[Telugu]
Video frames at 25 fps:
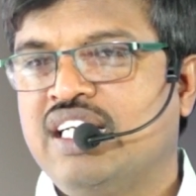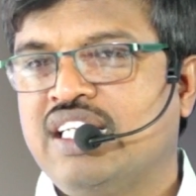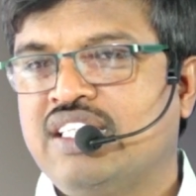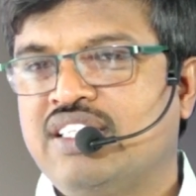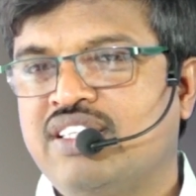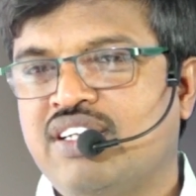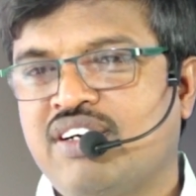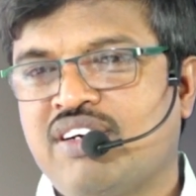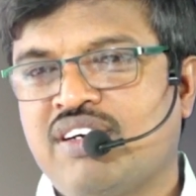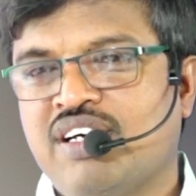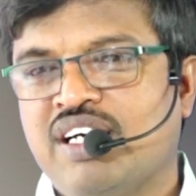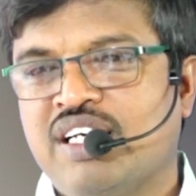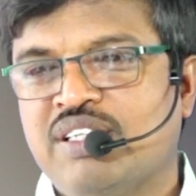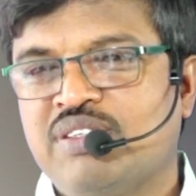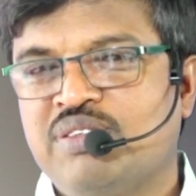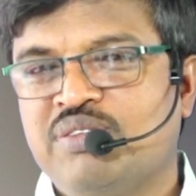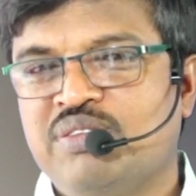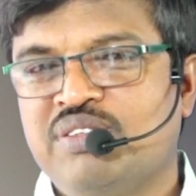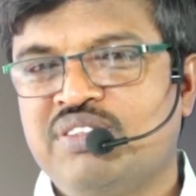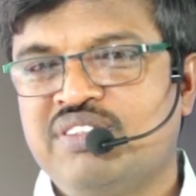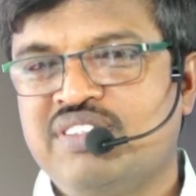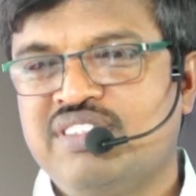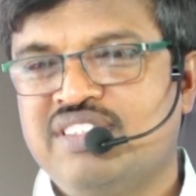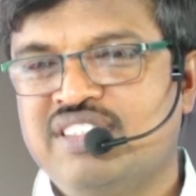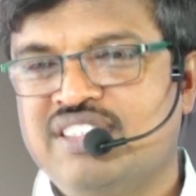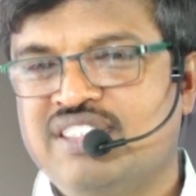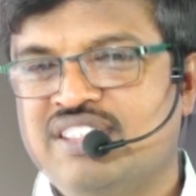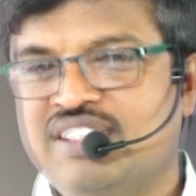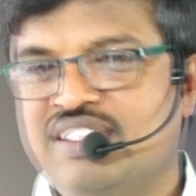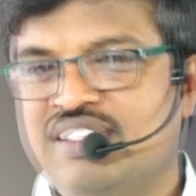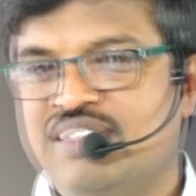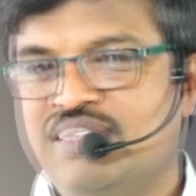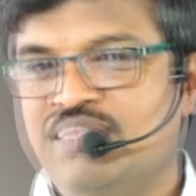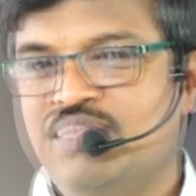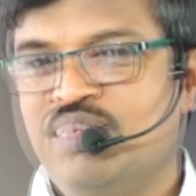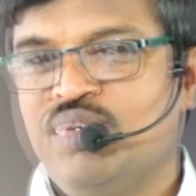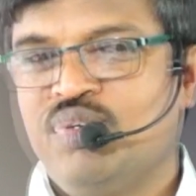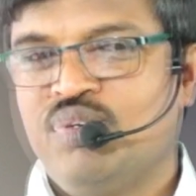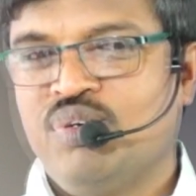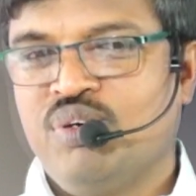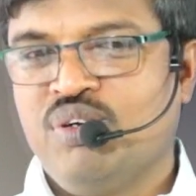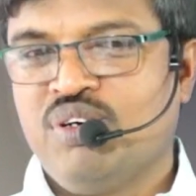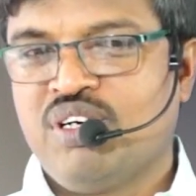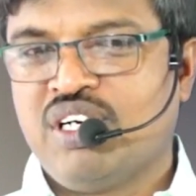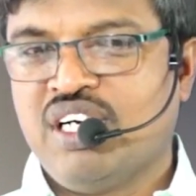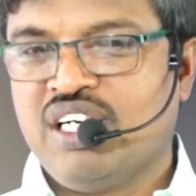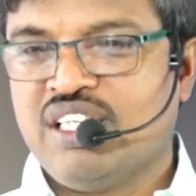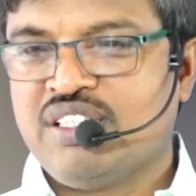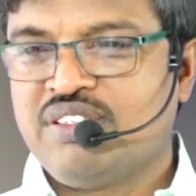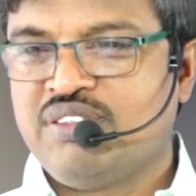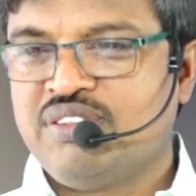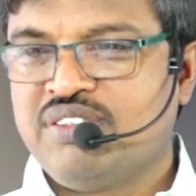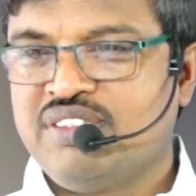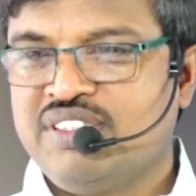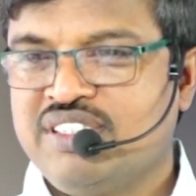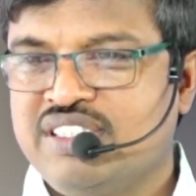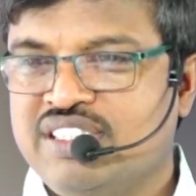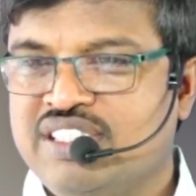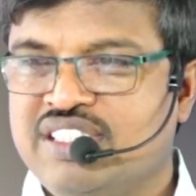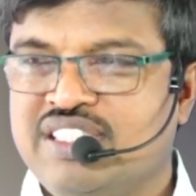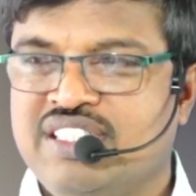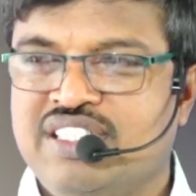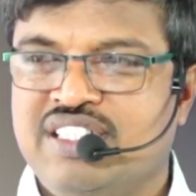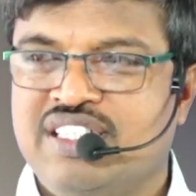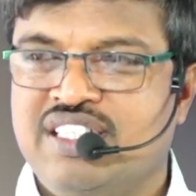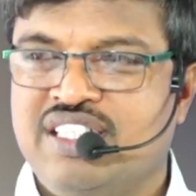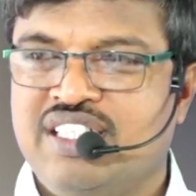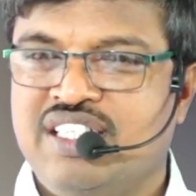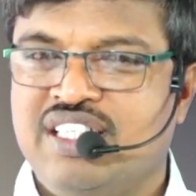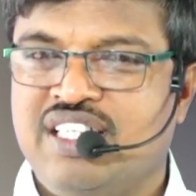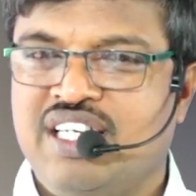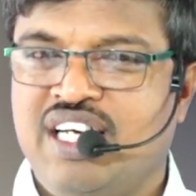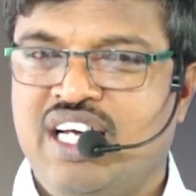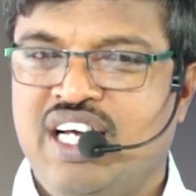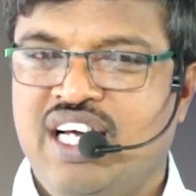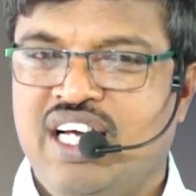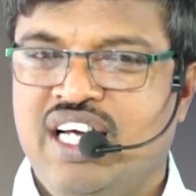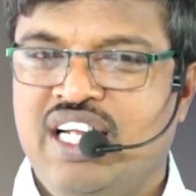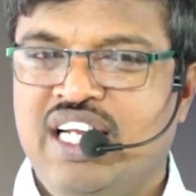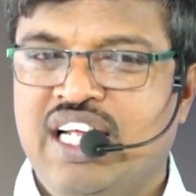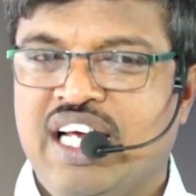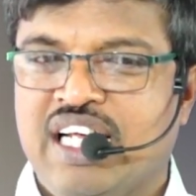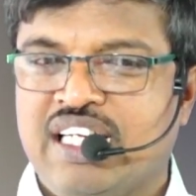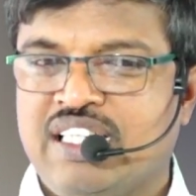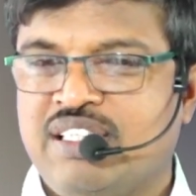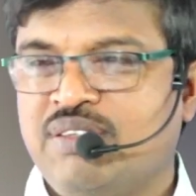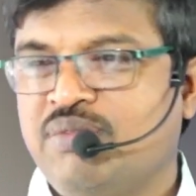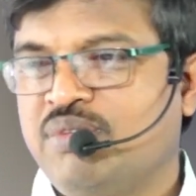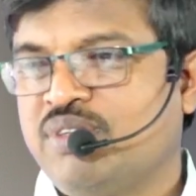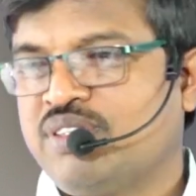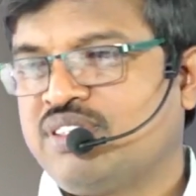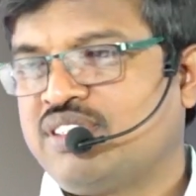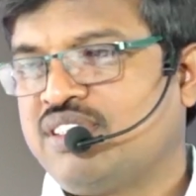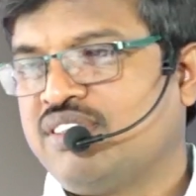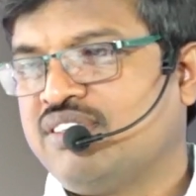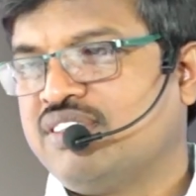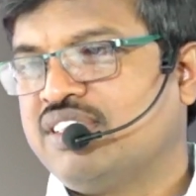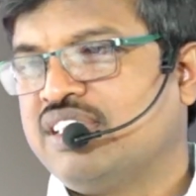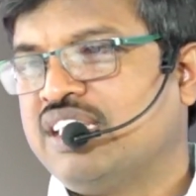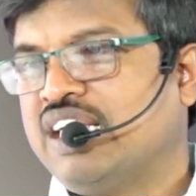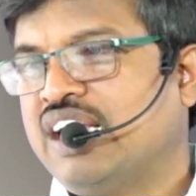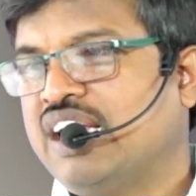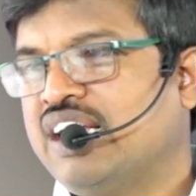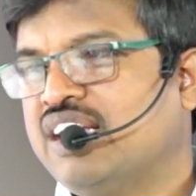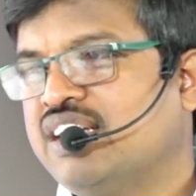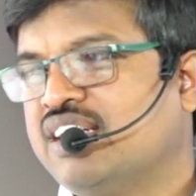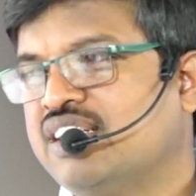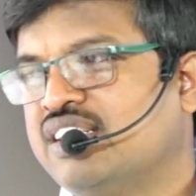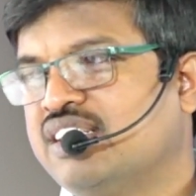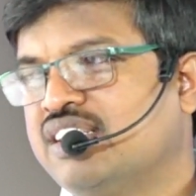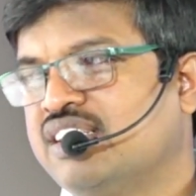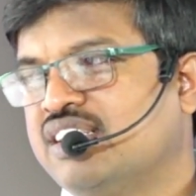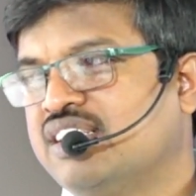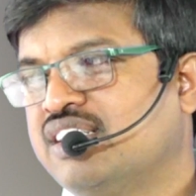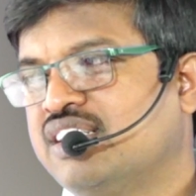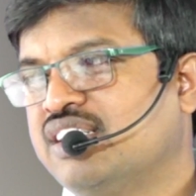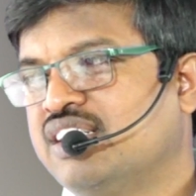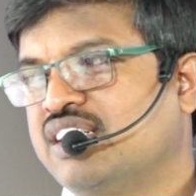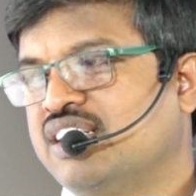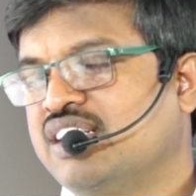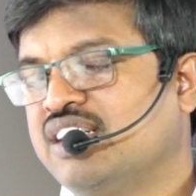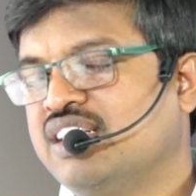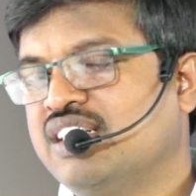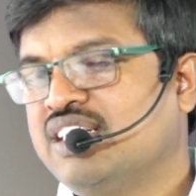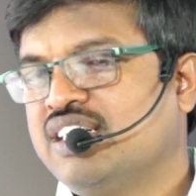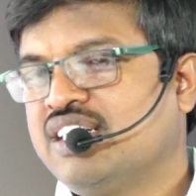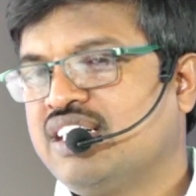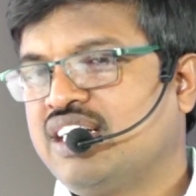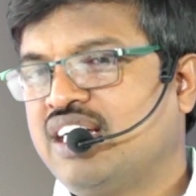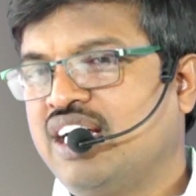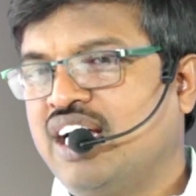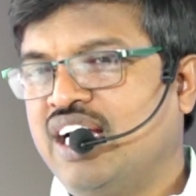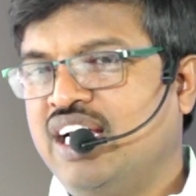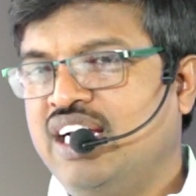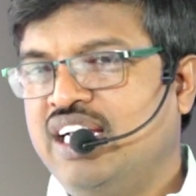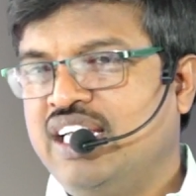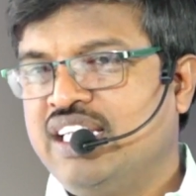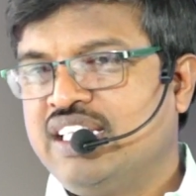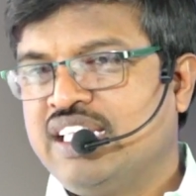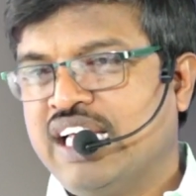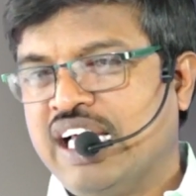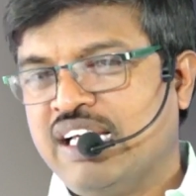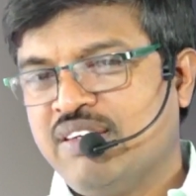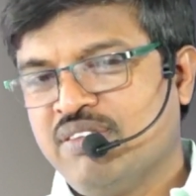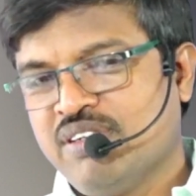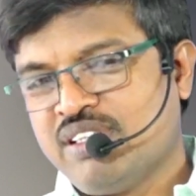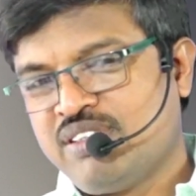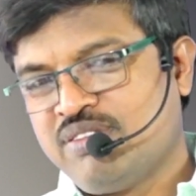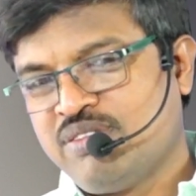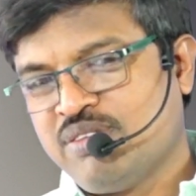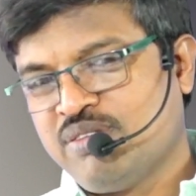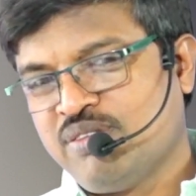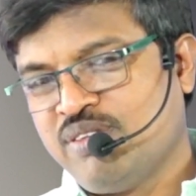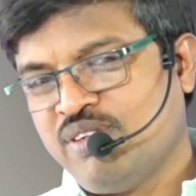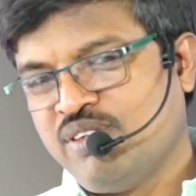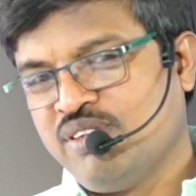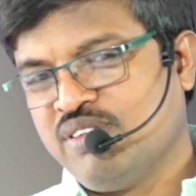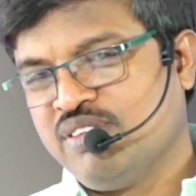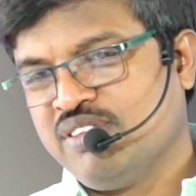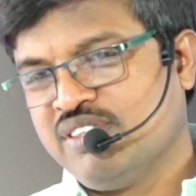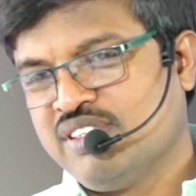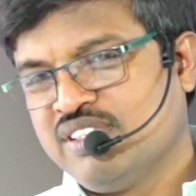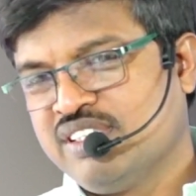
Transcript: ఇద్దరు కాదు ముగ్గురు కాదు అని అర్థం వస్తుంది కానీ దైవత్వంలో